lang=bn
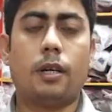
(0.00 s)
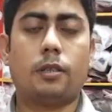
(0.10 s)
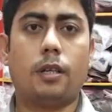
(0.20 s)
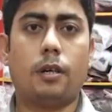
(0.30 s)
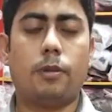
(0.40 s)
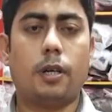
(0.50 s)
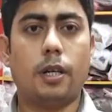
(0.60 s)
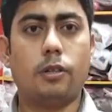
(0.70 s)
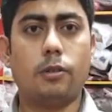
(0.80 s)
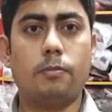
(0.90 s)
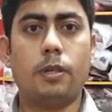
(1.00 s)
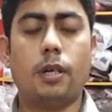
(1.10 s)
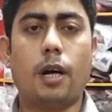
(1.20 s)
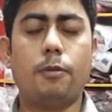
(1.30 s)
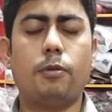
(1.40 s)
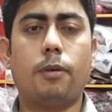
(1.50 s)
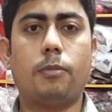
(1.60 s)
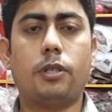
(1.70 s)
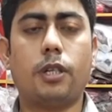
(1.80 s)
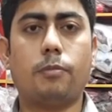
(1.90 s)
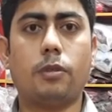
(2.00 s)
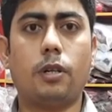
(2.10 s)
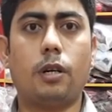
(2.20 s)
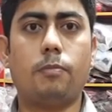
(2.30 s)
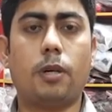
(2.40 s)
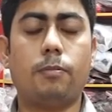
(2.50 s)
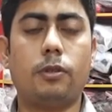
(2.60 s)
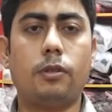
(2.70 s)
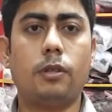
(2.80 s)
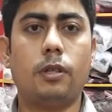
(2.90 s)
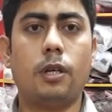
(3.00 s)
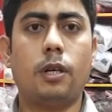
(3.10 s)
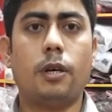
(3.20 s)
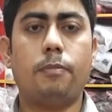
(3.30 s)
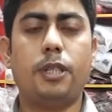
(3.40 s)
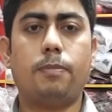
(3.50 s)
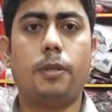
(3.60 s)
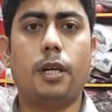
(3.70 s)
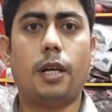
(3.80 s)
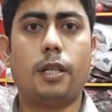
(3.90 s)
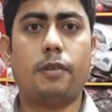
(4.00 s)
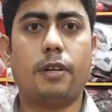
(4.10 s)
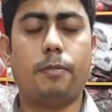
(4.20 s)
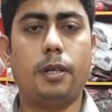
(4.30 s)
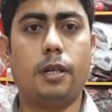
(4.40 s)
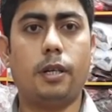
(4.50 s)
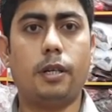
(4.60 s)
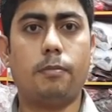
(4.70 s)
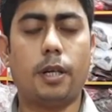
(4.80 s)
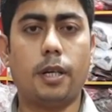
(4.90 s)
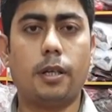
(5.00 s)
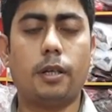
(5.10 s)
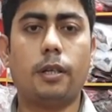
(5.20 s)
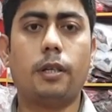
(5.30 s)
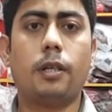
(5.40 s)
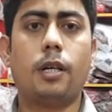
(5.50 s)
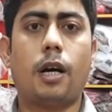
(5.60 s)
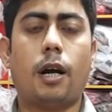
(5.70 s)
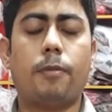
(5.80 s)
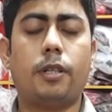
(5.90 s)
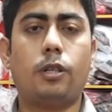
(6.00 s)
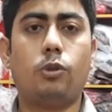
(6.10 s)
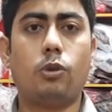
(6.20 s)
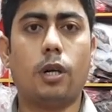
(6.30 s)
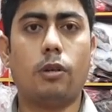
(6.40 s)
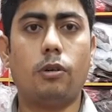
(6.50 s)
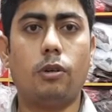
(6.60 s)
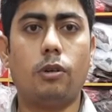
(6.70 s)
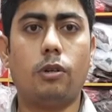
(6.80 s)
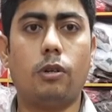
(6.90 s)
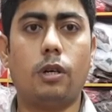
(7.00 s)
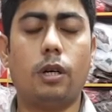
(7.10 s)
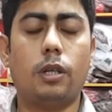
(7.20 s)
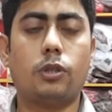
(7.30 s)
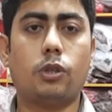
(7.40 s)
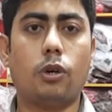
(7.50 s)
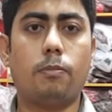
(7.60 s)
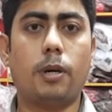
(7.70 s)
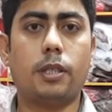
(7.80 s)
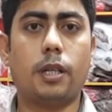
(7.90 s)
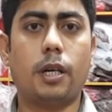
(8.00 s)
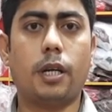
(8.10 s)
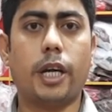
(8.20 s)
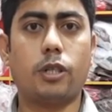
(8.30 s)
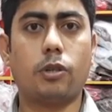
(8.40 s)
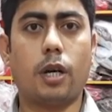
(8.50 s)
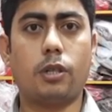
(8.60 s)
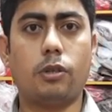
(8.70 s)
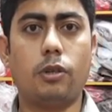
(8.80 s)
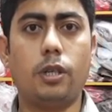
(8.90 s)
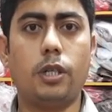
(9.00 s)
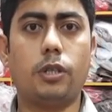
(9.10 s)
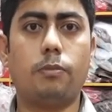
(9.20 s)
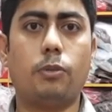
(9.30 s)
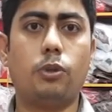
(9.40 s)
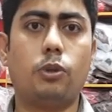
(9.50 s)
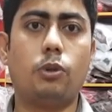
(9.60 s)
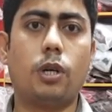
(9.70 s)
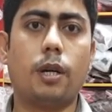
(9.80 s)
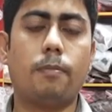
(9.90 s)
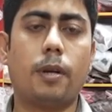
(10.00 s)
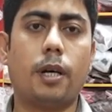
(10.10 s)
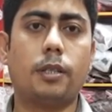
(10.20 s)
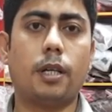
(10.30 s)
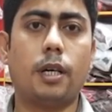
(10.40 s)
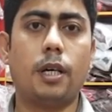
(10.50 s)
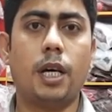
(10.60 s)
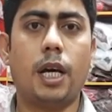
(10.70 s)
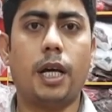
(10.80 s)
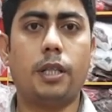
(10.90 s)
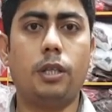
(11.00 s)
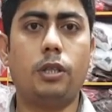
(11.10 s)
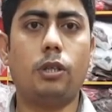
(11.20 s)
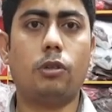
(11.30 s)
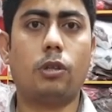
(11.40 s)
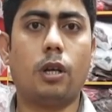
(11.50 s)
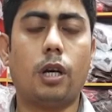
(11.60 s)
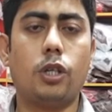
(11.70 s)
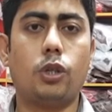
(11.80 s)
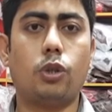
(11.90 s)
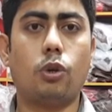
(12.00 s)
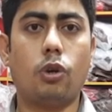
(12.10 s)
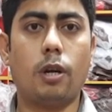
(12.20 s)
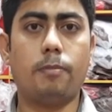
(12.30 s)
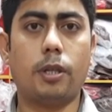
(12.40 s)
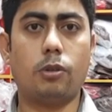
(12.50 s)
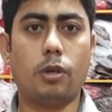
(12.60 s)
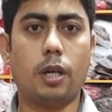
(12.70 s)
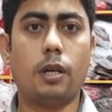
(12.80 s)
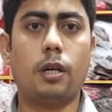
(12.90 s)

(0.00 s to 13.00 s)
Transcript: আসসালামু আলাইকুম আমি মোহাম্মদ শামসুল আলম মামুন বিসমিল্লা লেদার প্যাভিলিয়নের মালিক আমাদের দোকান হল চকবাজার একশো আটচল্লিশ মনসুর খান প্লাজা দ্বিতীয় তলায় ষোলো নম্বর দোকান